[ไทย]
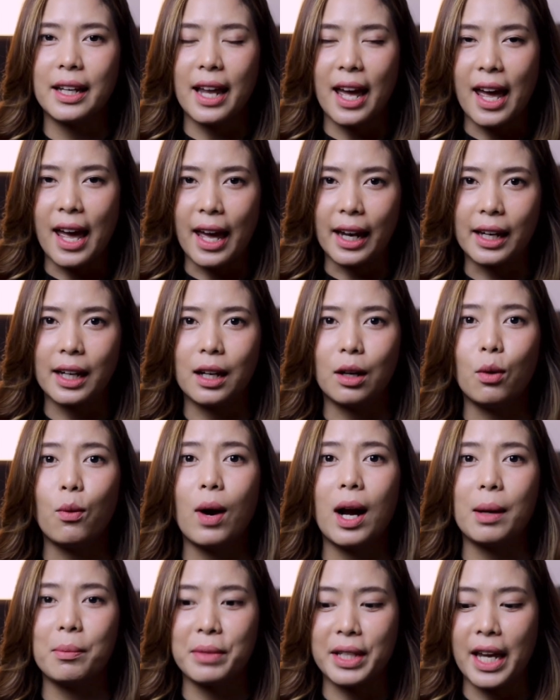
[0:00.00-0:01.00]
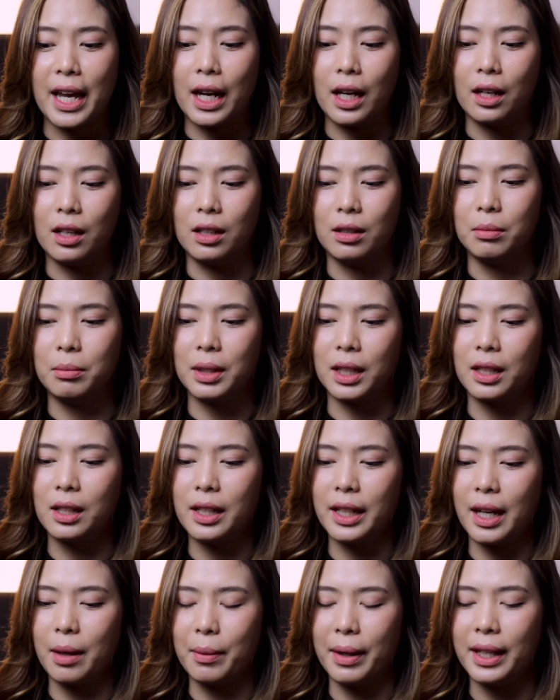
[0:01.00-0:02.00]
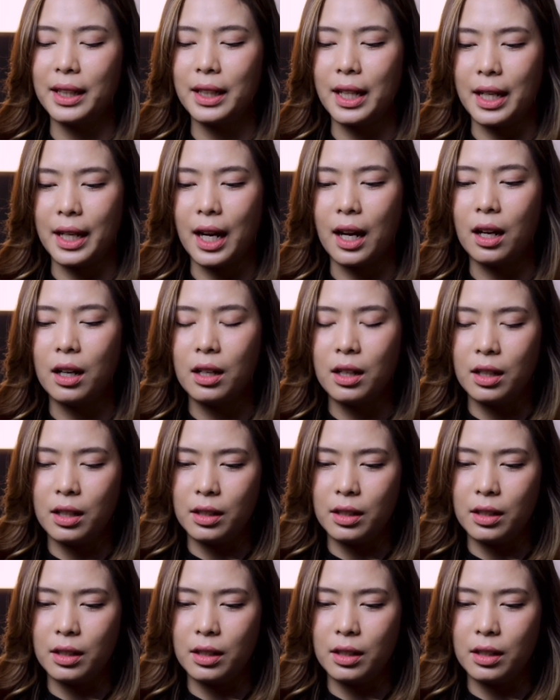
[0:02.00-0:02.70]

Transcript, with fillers: แดดทั้งความเย็นเนอะมันก็เลยทำให้ติ๊กอะ